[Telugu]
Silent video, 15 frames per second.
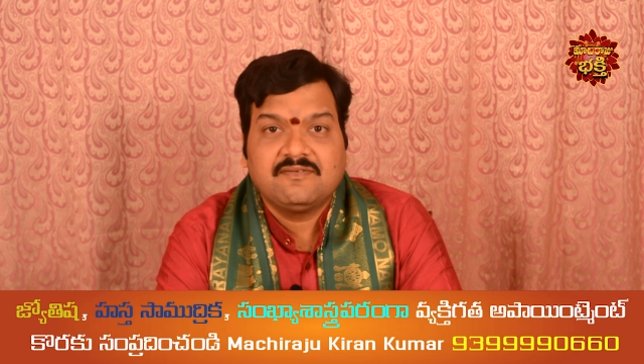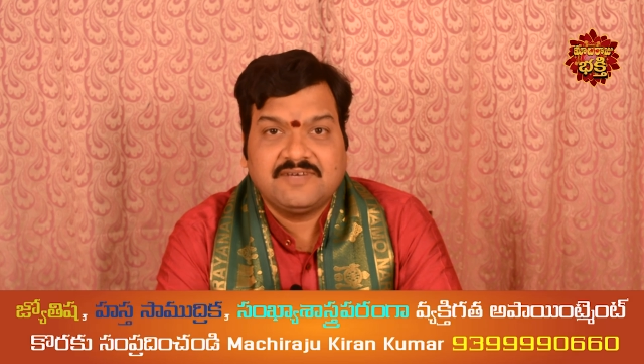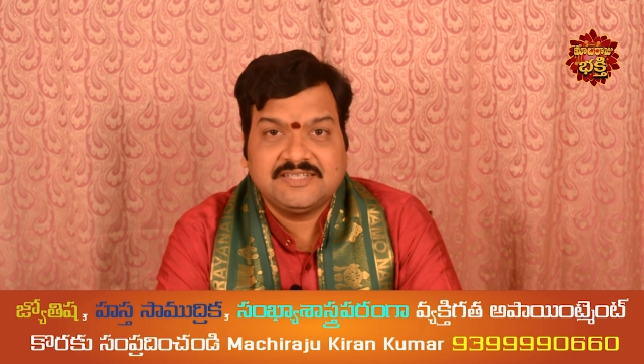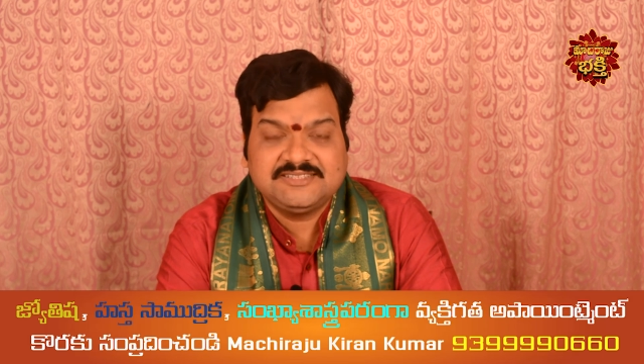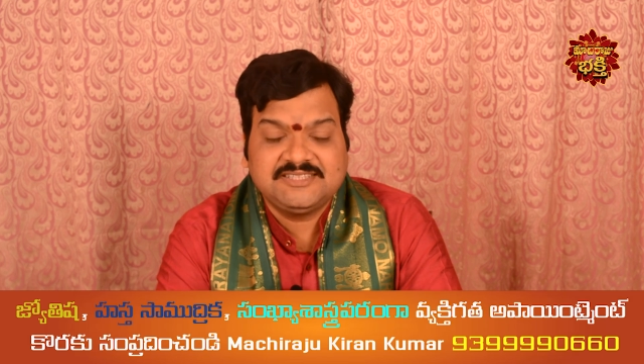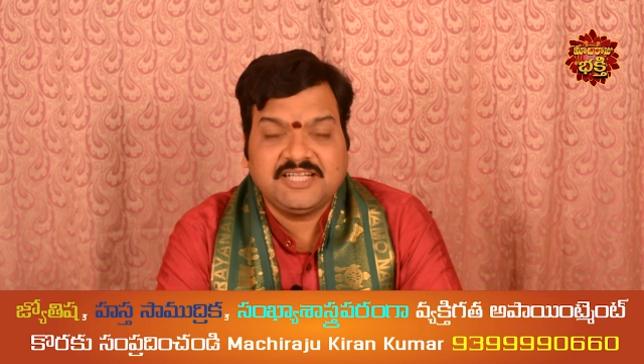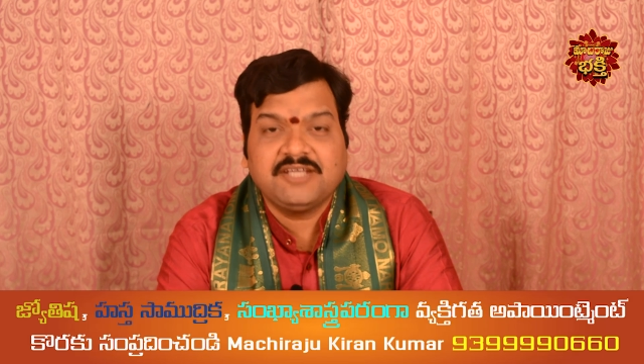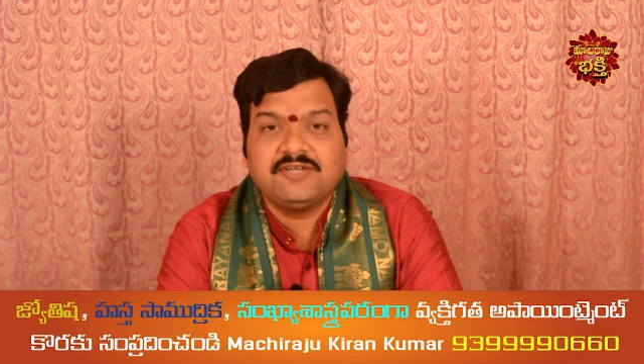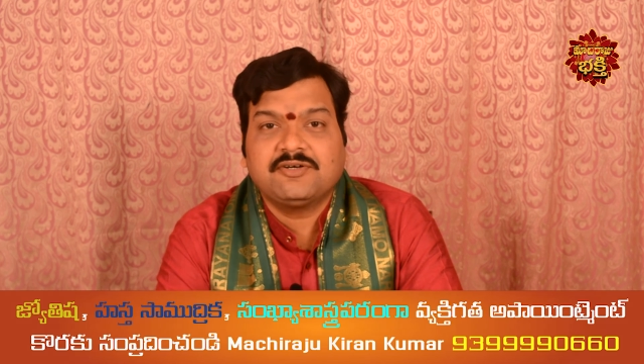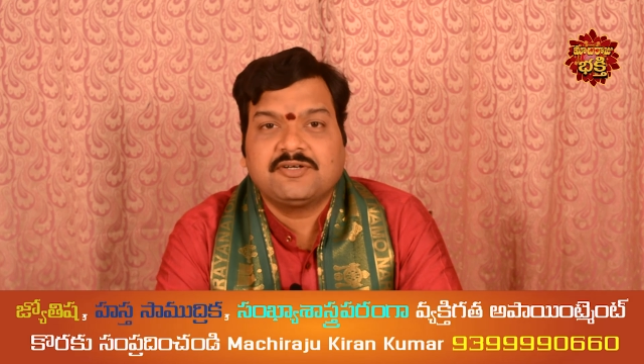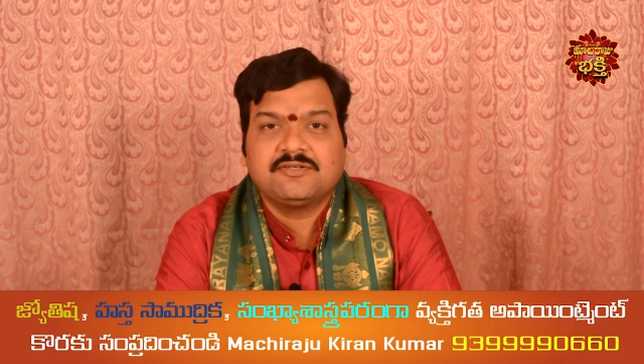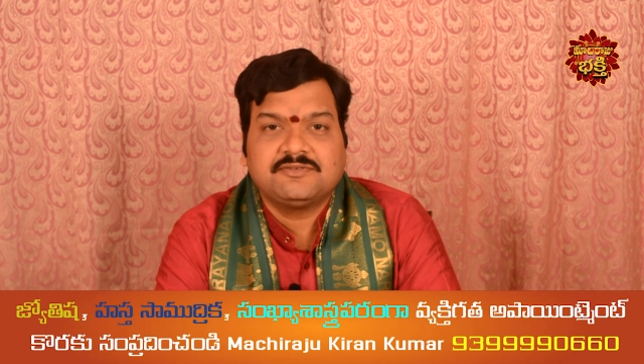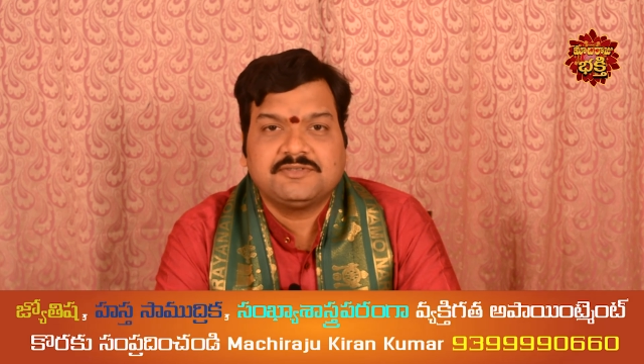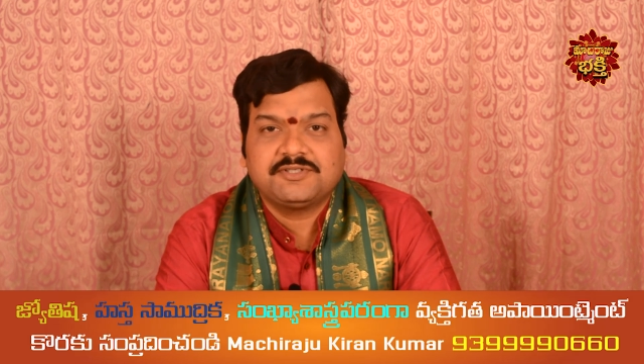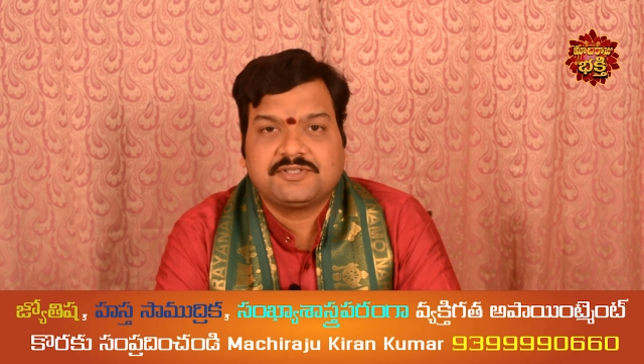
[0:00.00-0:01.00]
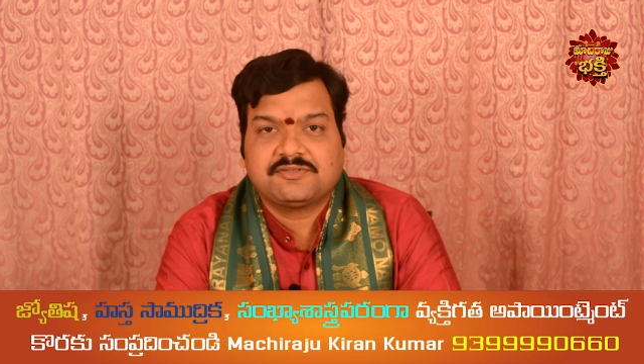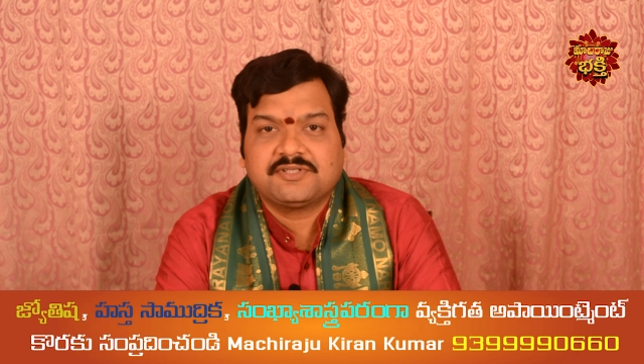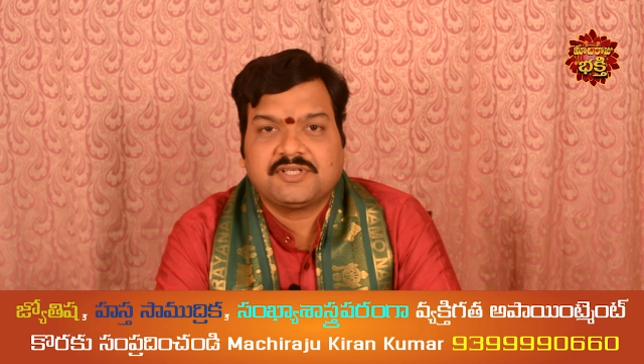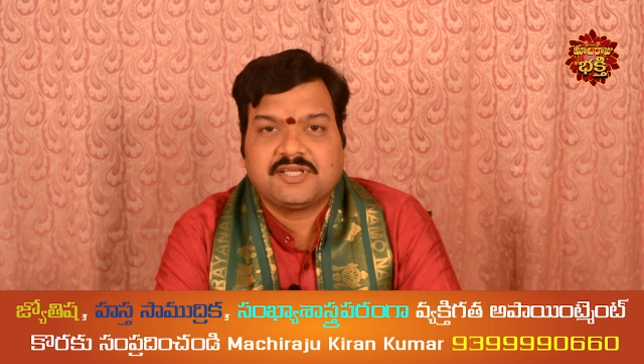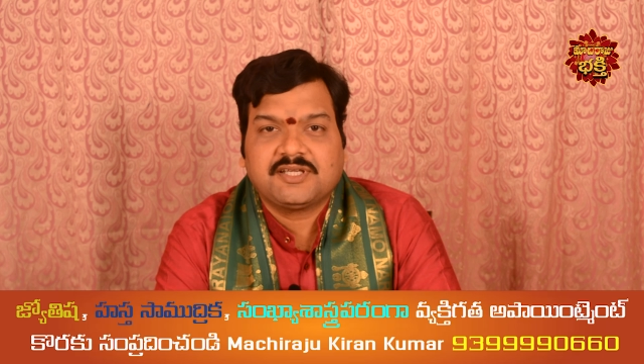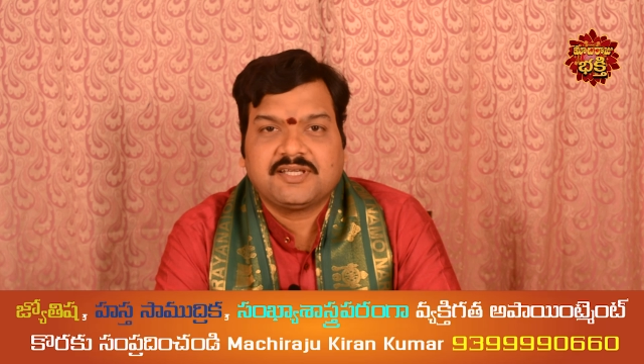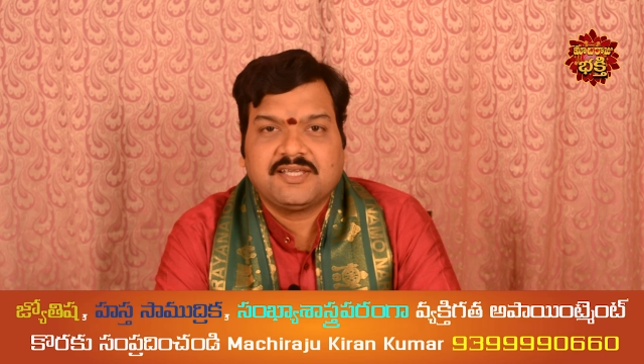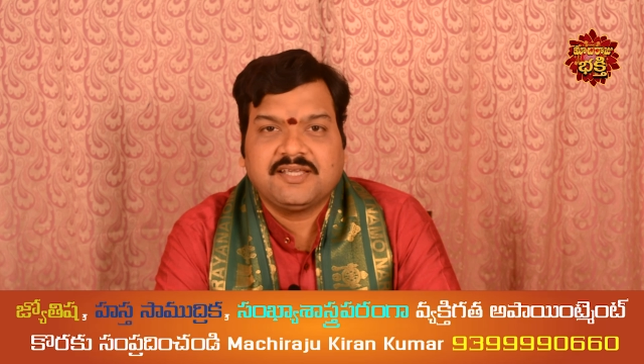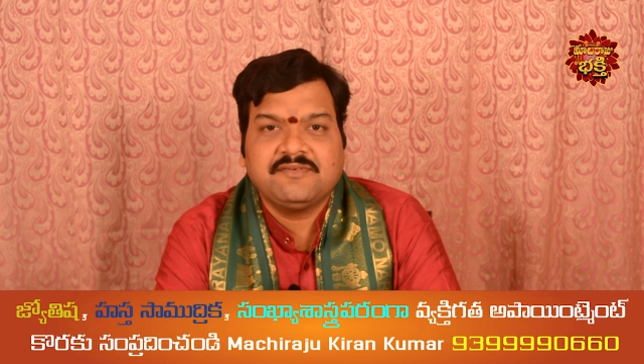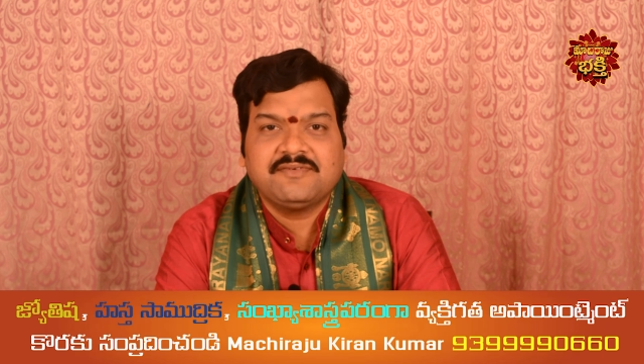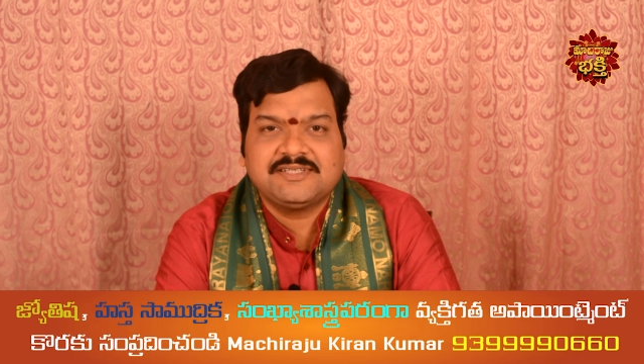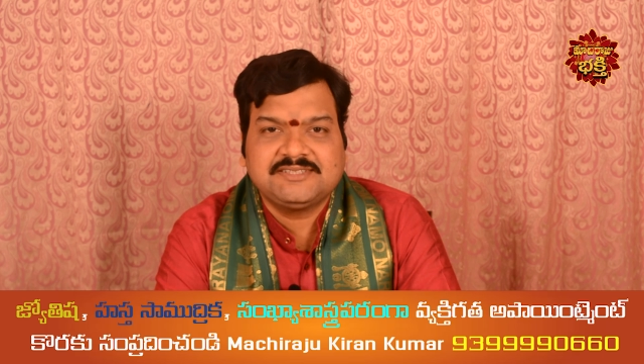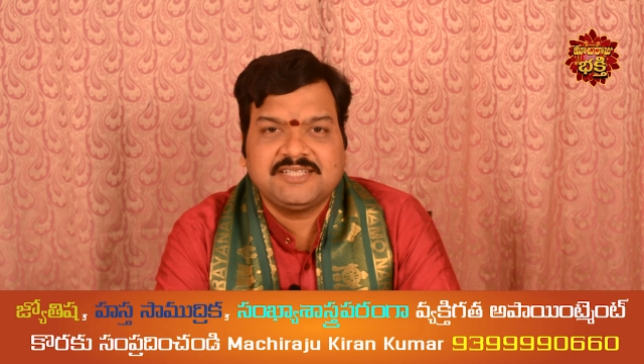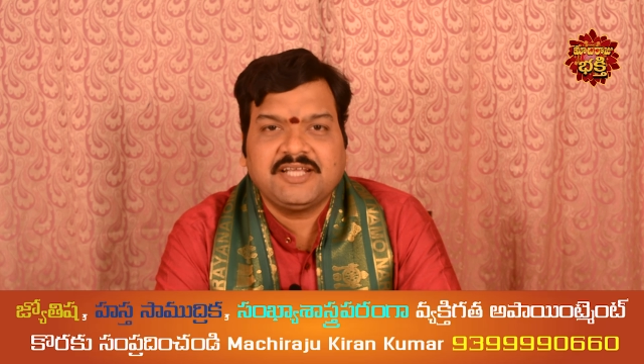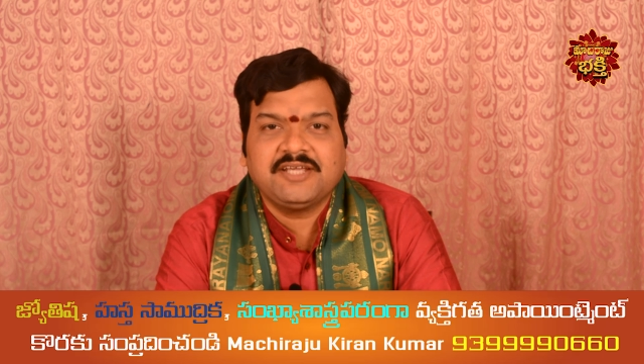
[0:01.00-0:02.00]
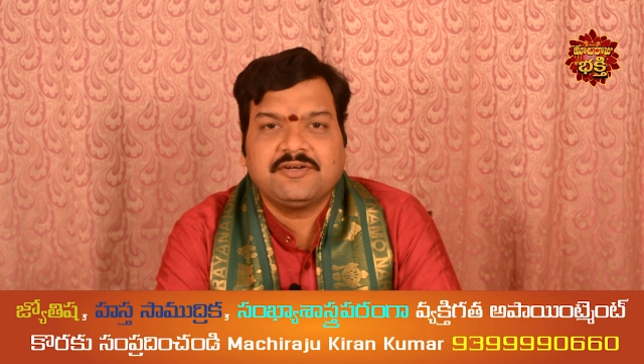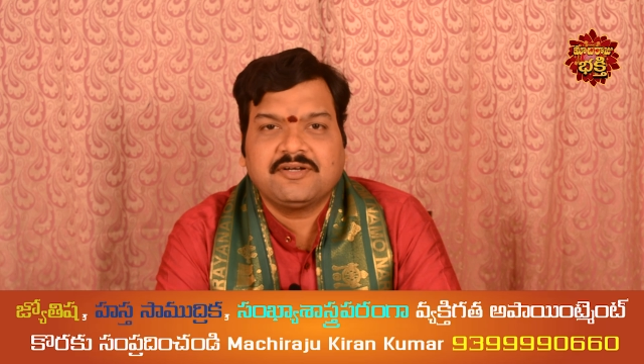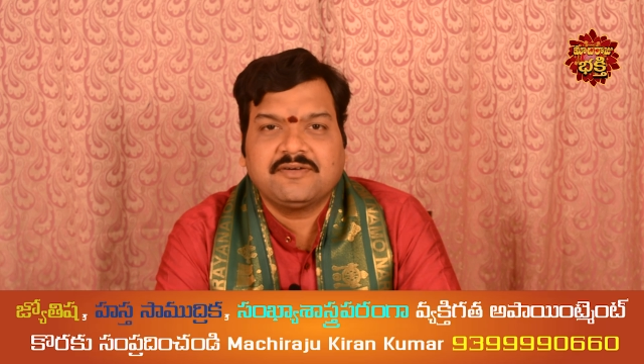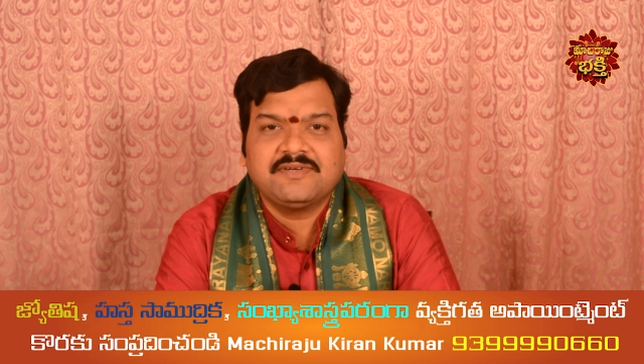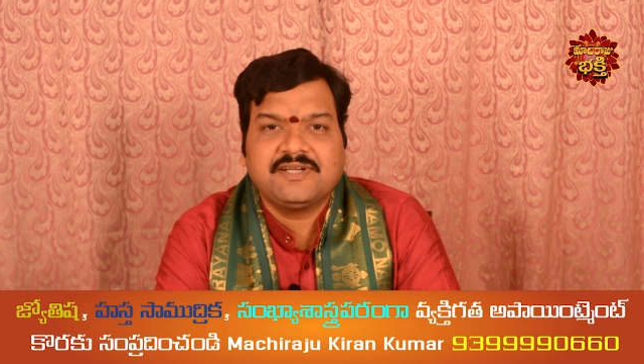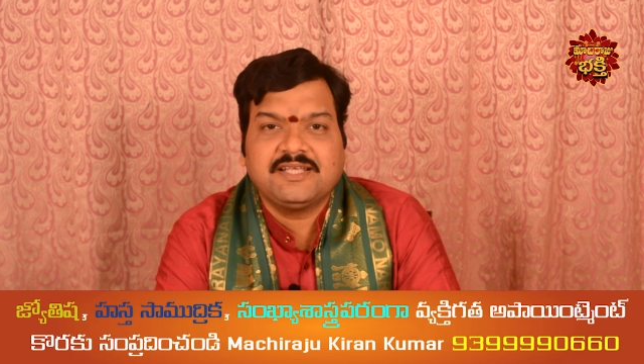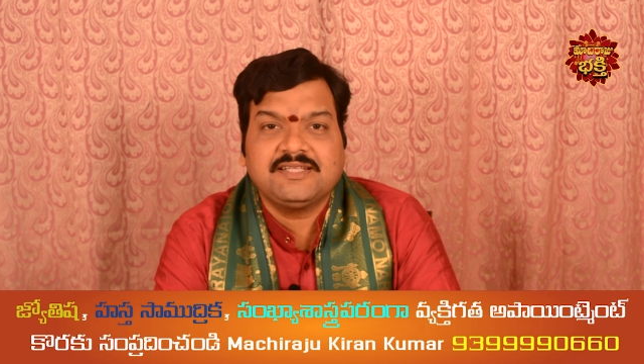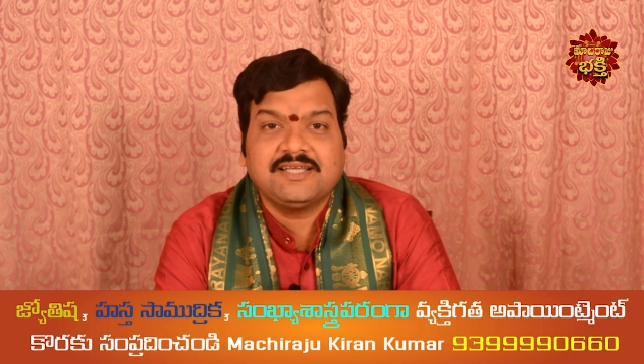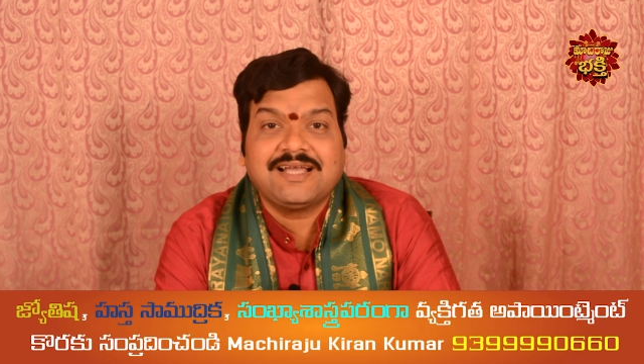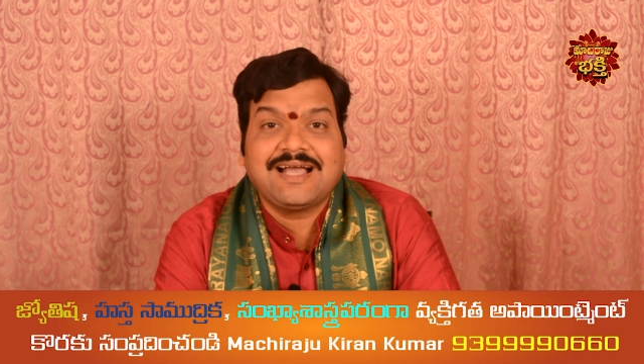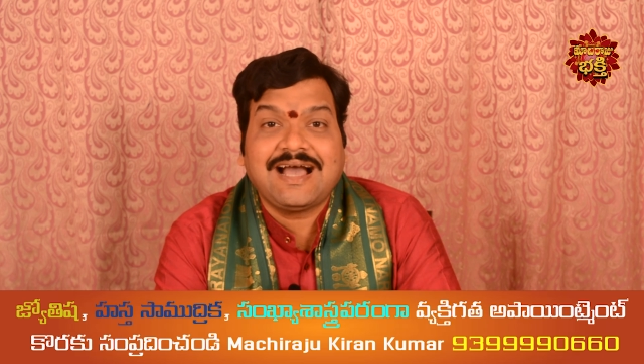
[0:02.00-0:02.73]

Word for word: వజ్రయోగం ఉంటుంది ఈ వజ్రయోగం అనేది